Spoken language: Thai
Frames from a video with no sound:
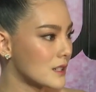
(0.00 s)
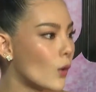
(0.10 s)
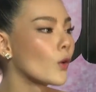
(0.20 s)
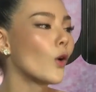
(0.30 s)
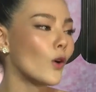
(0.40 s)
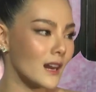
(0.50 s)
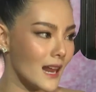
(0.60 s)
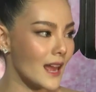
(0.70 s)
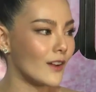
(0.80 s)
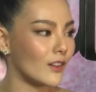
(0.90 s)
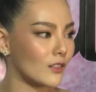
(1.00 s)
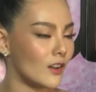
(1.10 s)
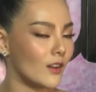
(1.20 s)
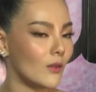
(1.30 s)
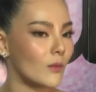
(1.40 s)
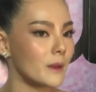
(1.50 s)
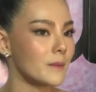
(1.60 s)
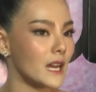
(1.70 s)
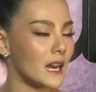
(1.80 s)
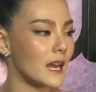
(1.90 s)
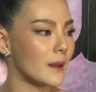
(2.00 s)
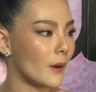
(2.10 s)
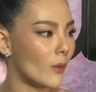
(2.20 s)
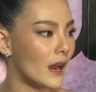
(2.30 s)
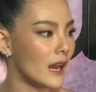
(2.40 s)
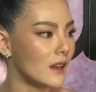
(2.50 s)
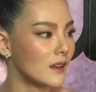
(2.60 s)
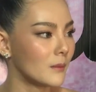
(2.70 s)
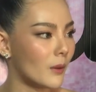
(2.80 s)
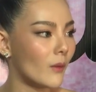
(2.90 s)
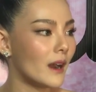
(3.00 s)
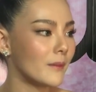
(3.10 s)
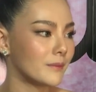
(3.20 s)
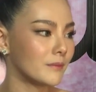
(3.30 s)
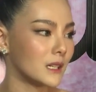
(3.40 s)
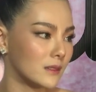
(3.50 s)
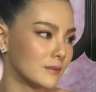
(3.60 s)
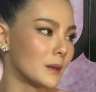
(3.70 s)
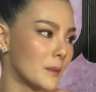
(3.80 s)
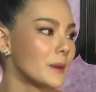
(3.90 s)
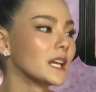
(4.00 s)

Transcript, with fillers: คงค้นแล้วแล้วก็คงไม่มีอะไรเพราะว่าเพราะว่ามันมันไม่เห